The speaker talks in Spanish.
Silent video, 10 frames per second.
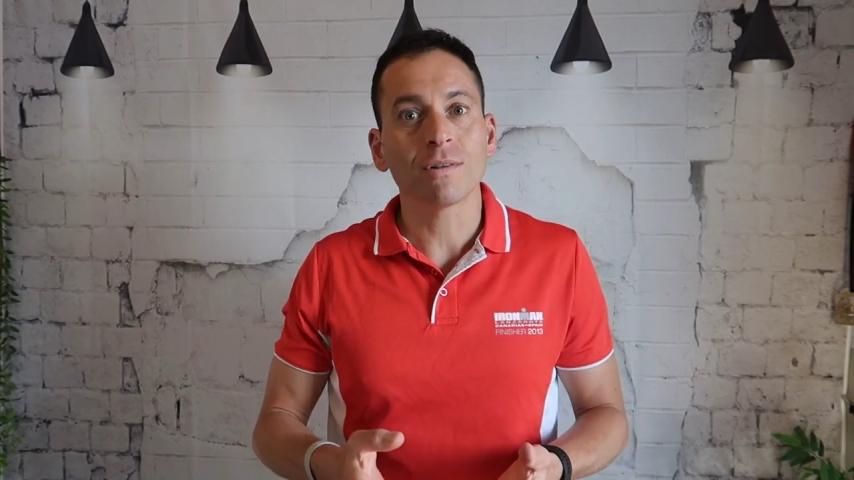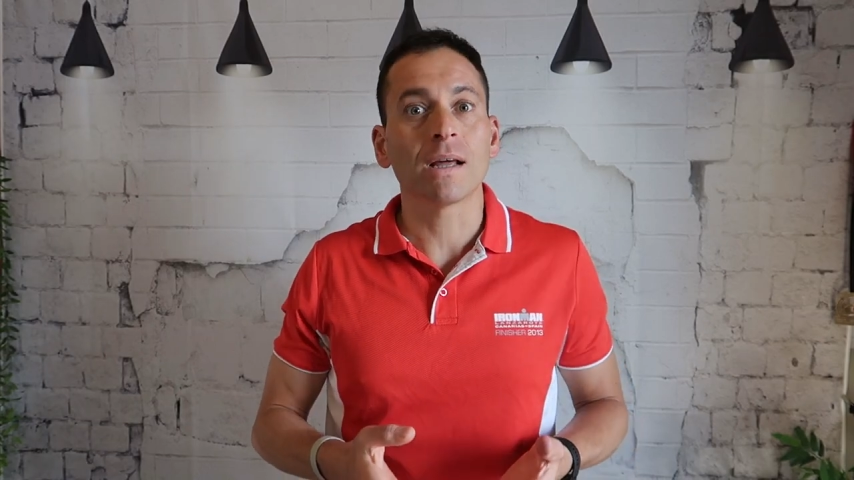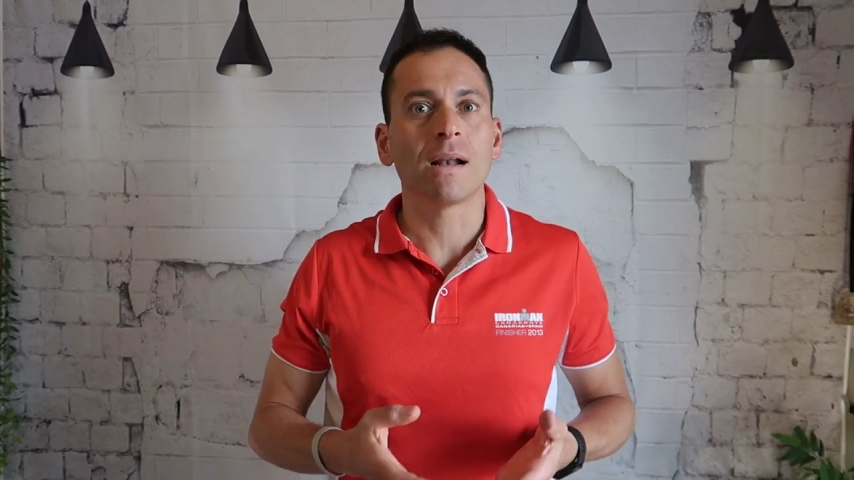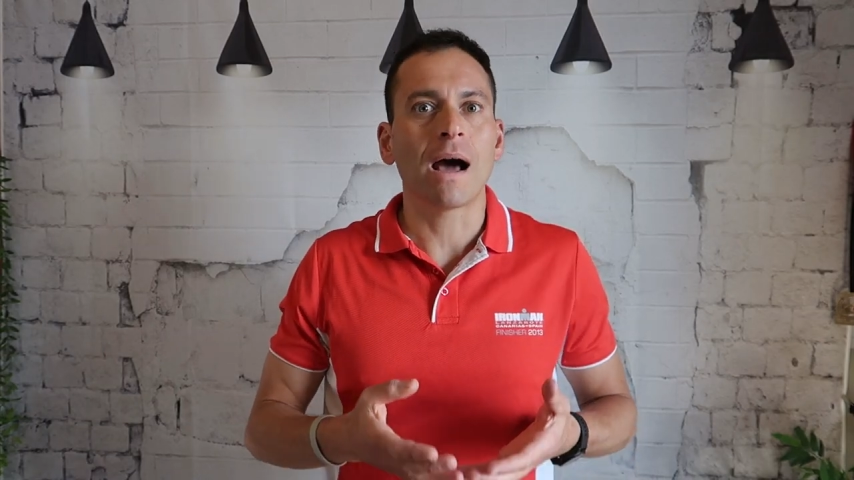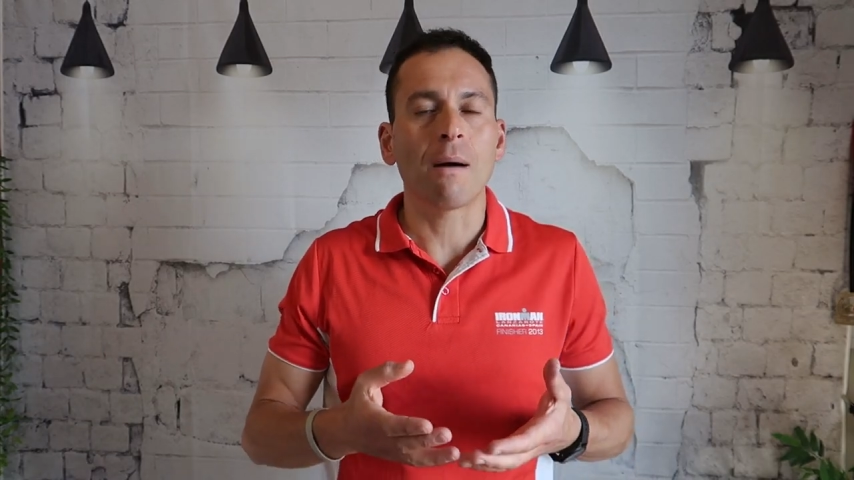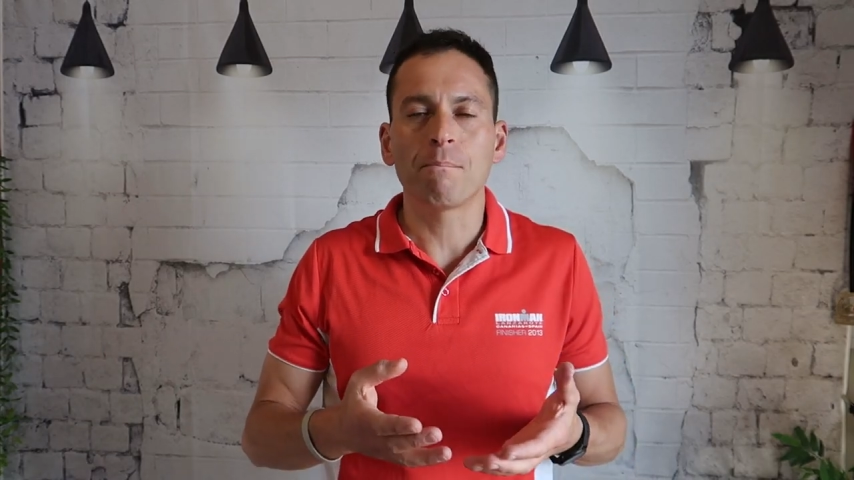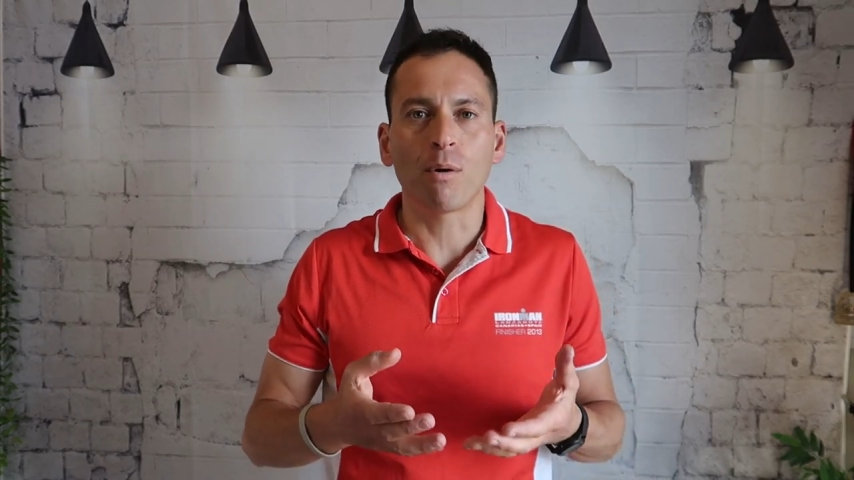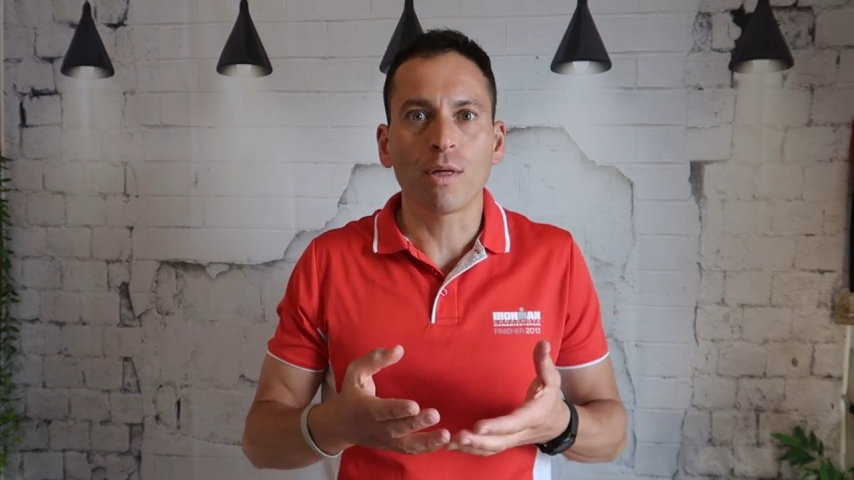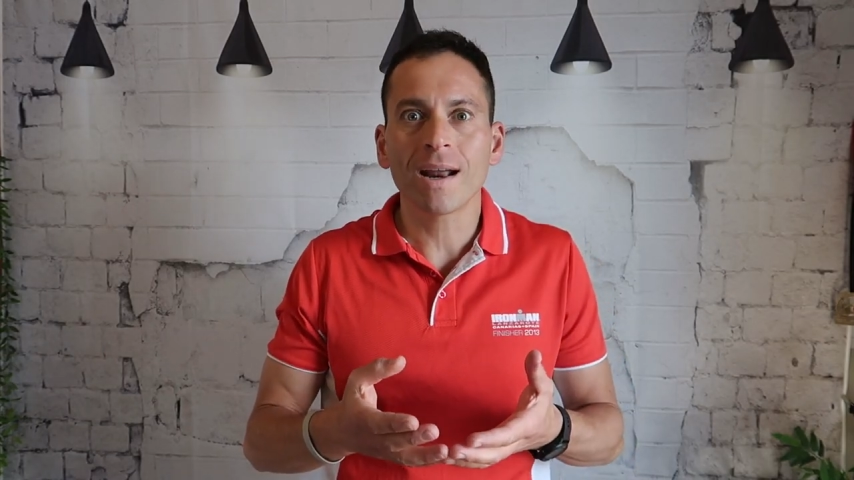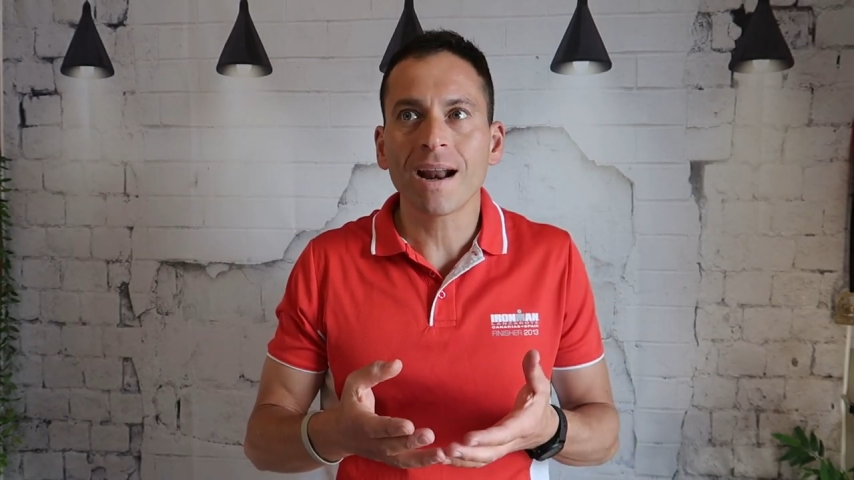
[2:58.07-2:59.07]
del
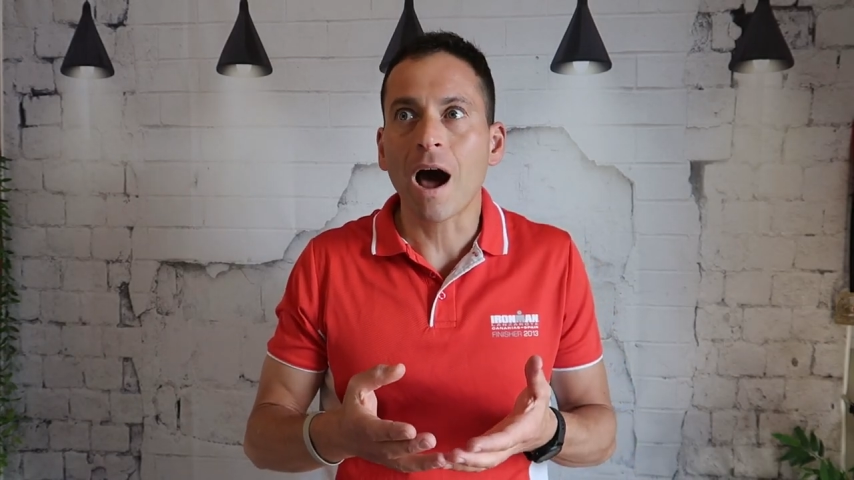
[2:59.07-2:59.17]
poder